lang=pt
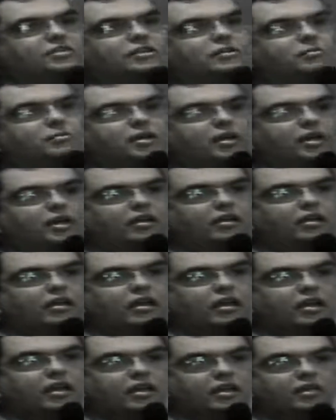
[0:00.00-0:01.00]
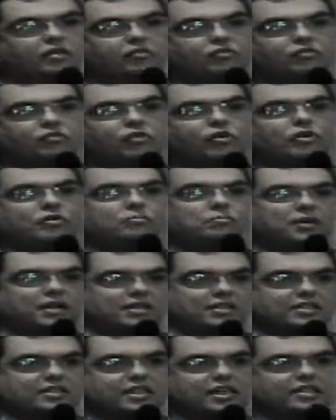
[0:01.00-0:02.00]
também, que foi
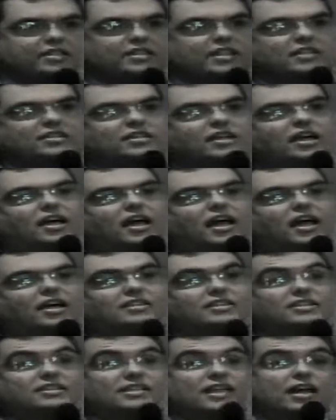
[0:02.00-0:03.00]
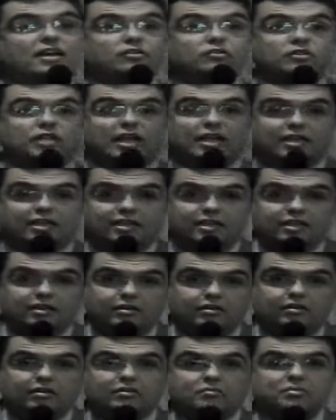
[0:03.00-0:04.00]
presidente dessa casa, saiu
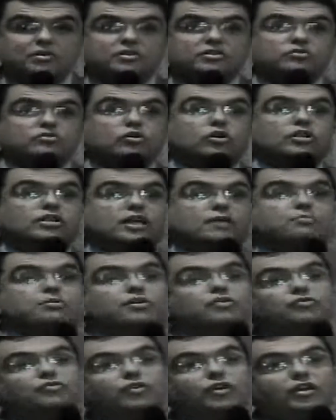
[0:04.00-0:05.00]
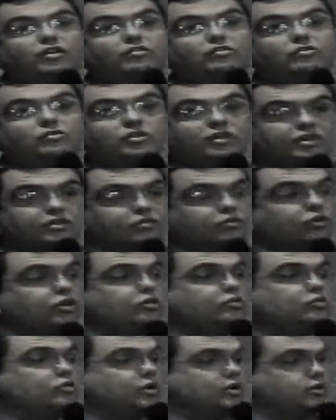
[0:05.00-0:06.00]
daqui para se tornar prefeito durante
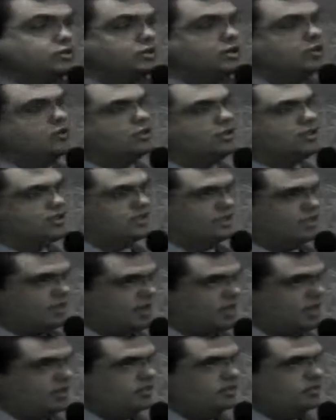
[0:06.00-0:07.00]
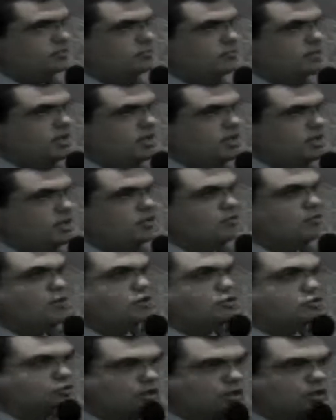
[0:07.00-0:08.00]
oito anos da nossa cidade, teve uma
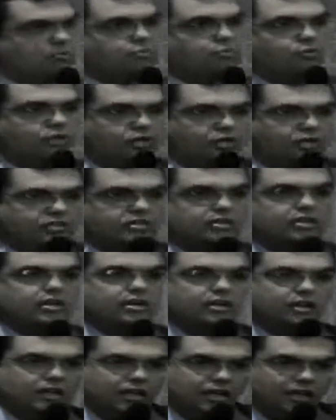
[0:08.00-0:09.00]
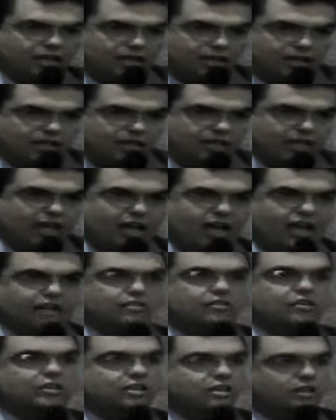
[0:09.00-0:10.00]
história política
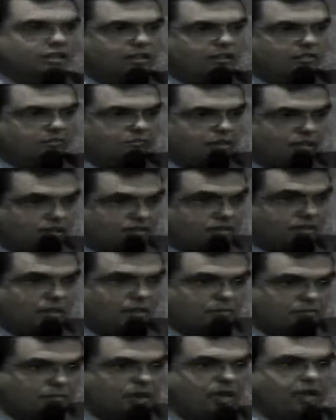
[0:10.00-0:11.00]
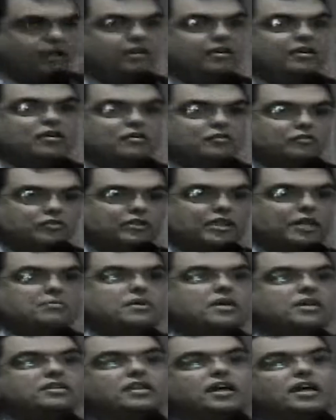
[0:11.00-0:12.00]
criada aqui, também
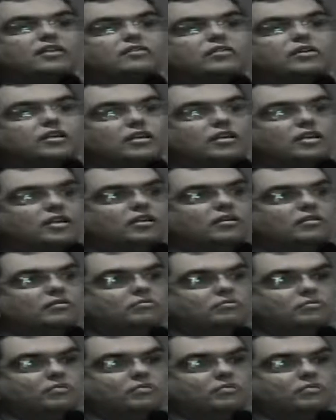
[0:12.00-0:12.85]
fundamentado aqui,